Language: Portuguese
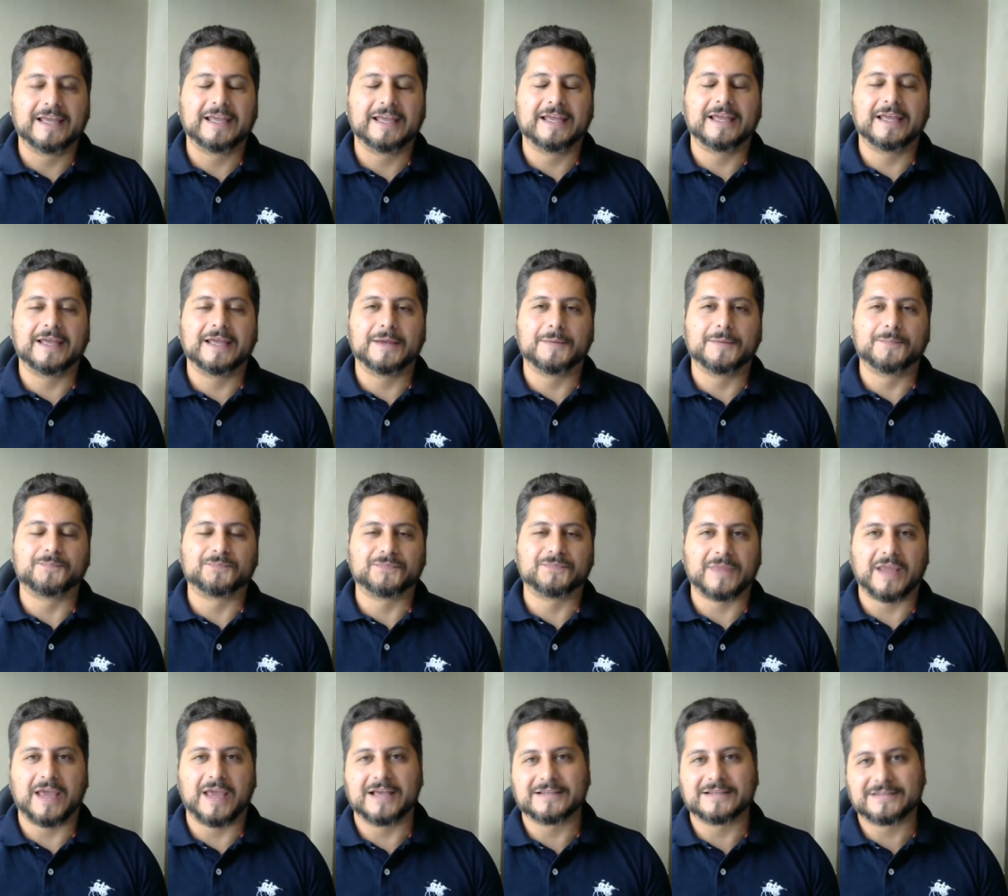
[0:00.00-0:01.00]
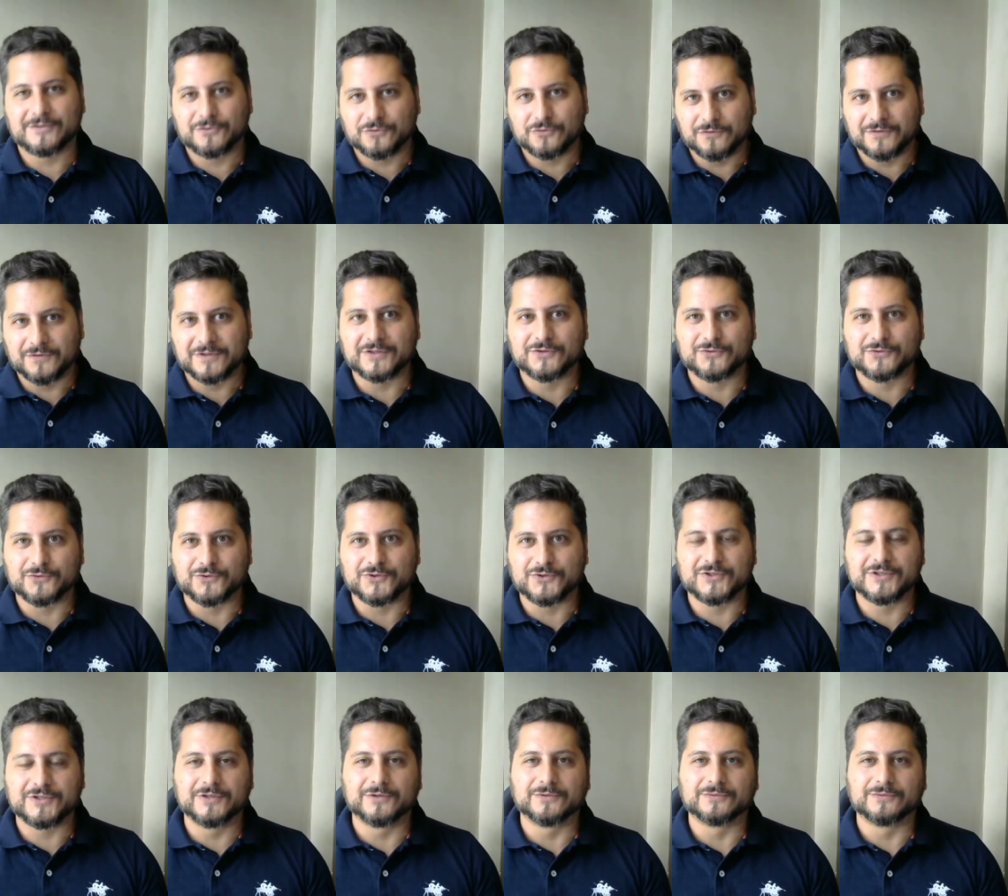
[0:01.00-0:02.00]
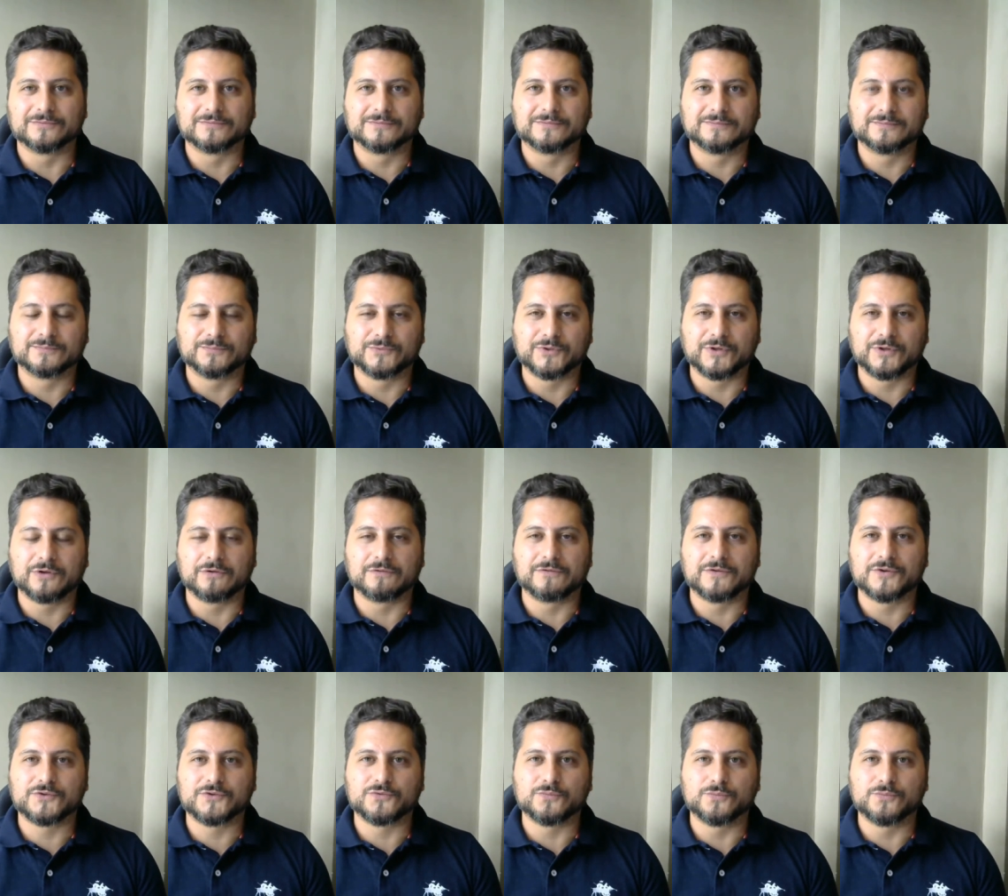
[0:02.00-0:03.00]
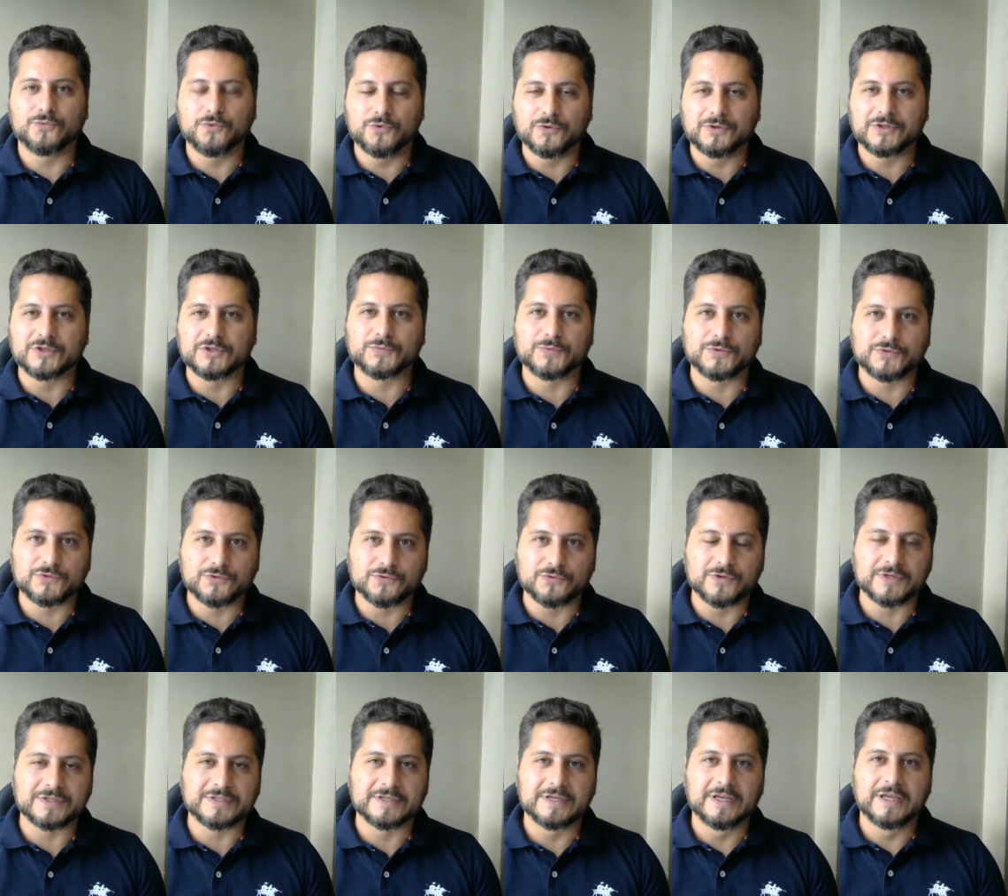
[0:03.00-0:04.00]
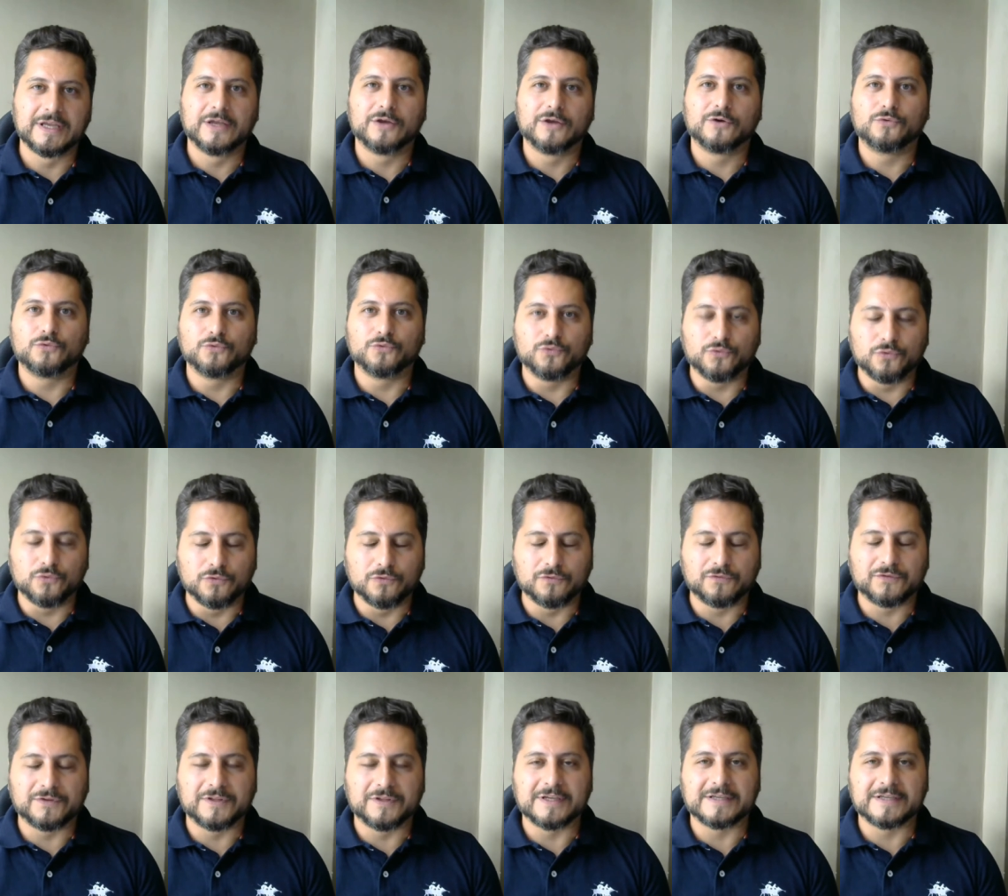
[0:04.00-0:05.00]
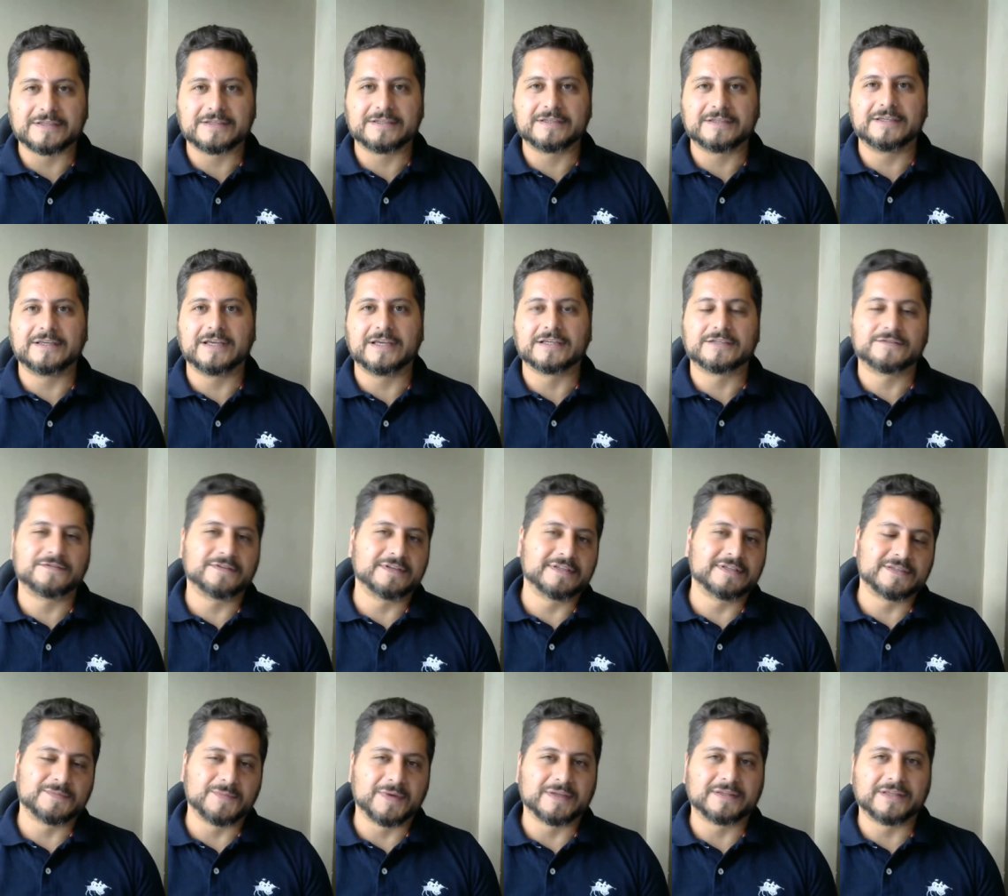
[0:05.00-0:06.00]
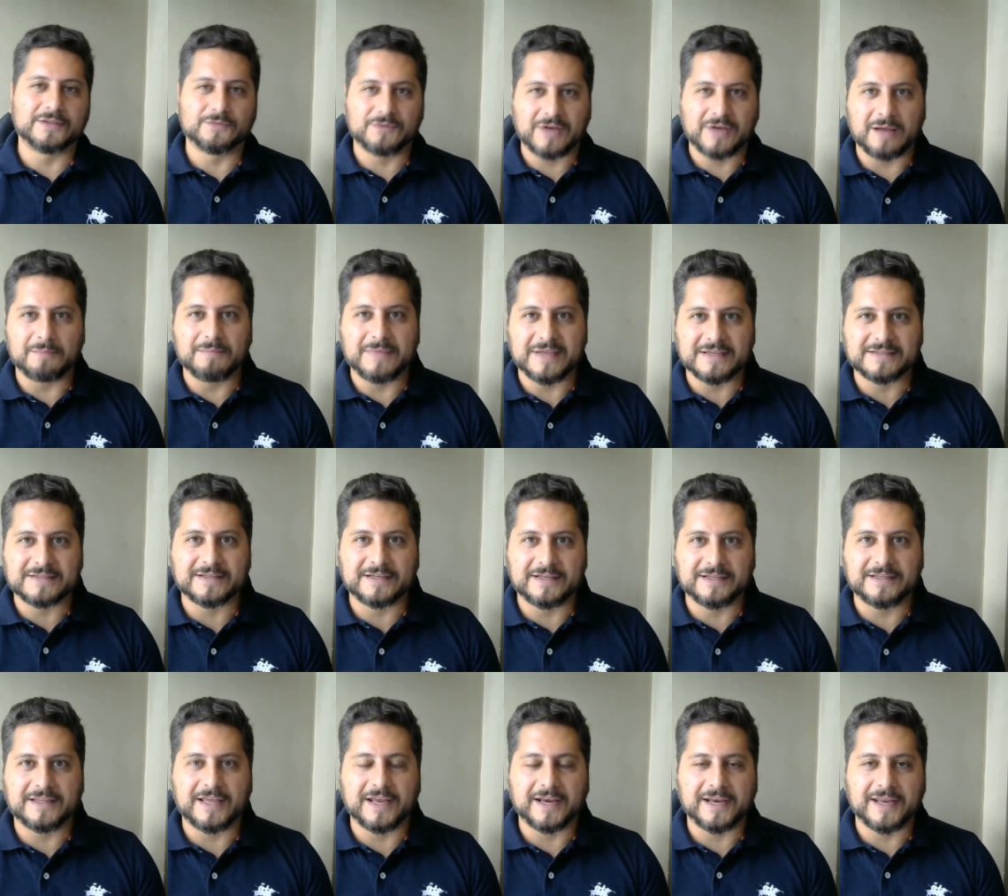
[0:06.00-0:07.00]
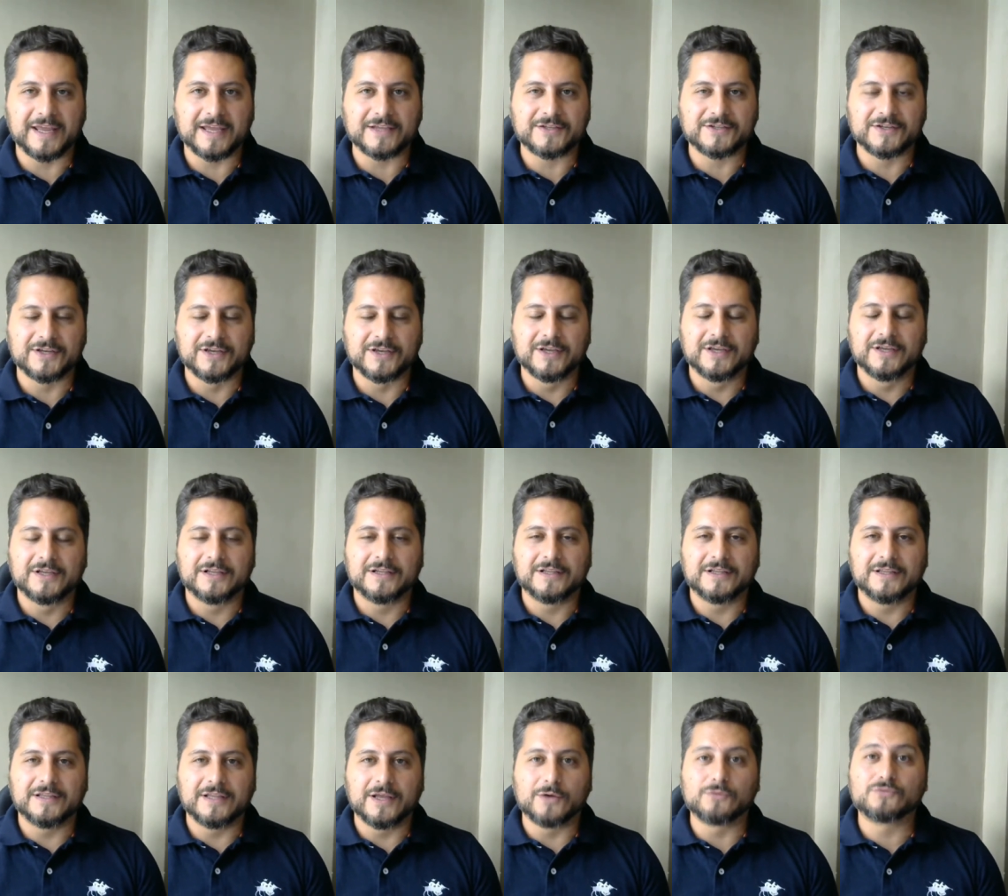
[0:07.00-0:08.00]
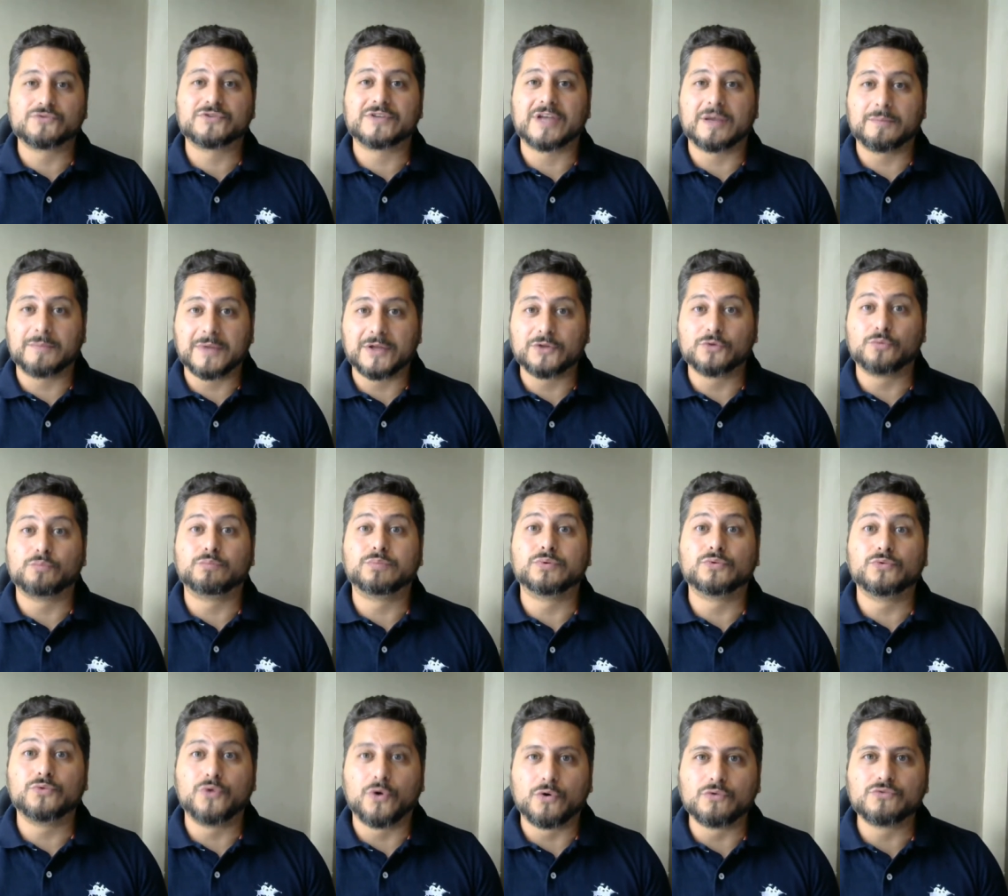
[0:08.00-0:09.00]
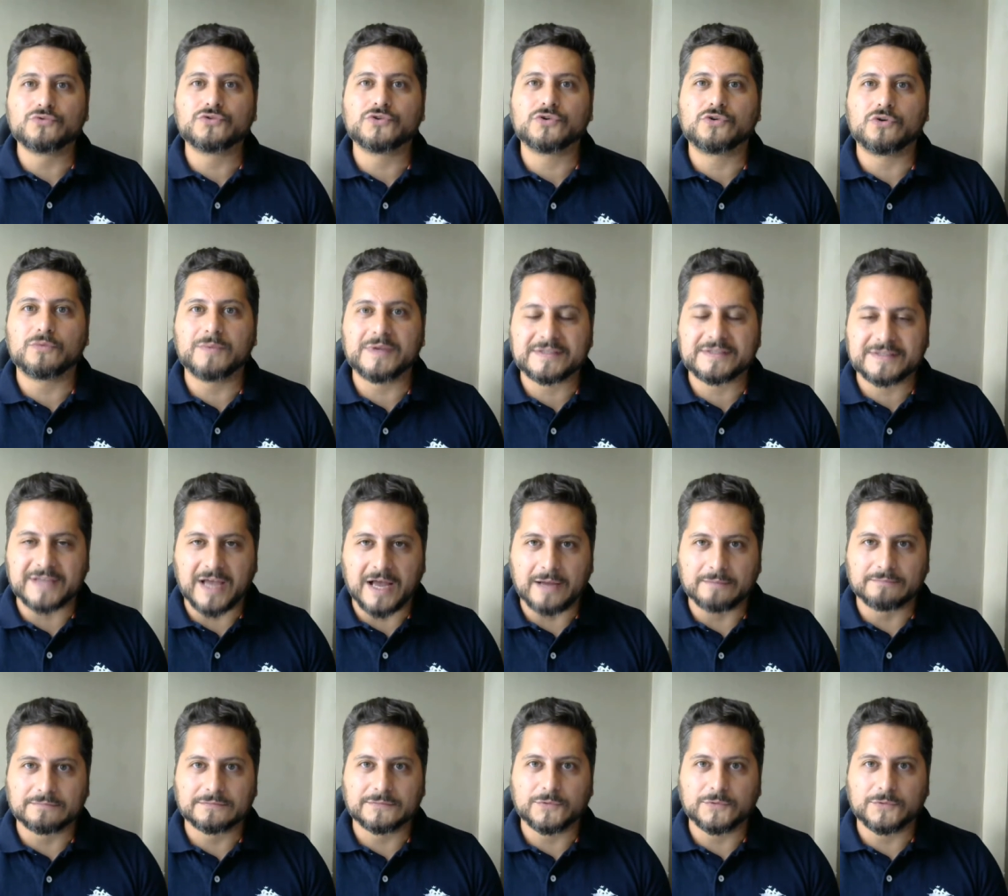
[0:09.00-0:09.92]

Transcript: É, essas dúvidas surgiram porque eu vejo muitas pessoas com dúvidas e às vezes batendo cabeça na internet, não sabendo por onde começar.